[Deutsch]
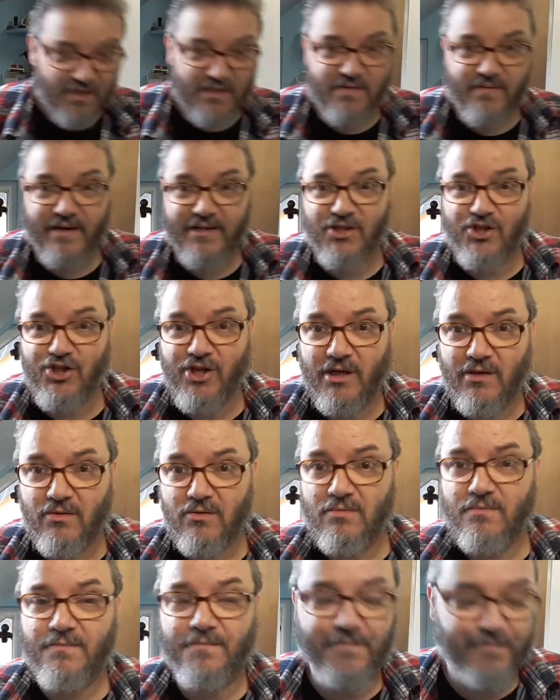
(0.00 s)
das war jetzt
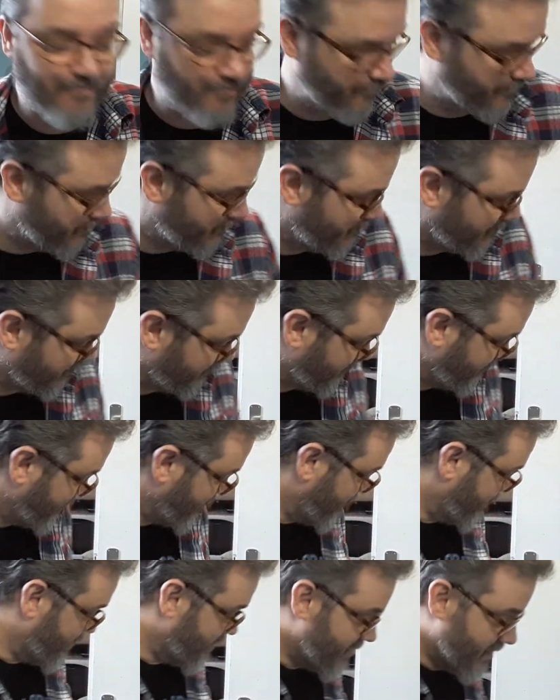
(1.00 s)
Shadow.
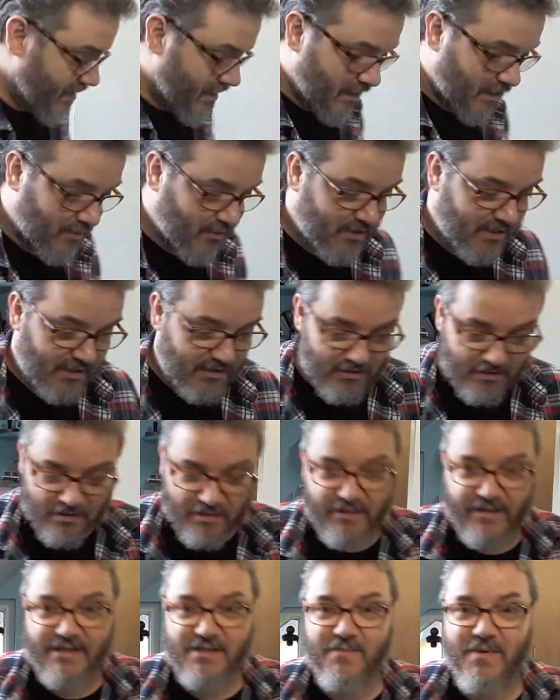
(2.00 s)
Da muss ich äh,
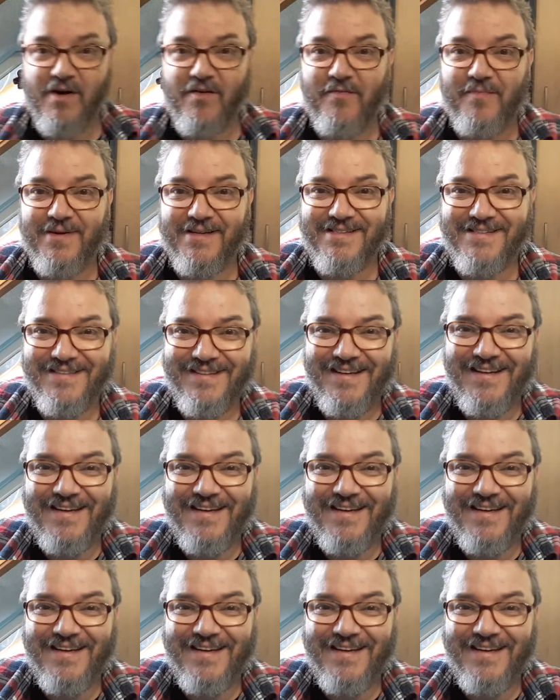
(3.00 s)
jetzt mal aufpassen,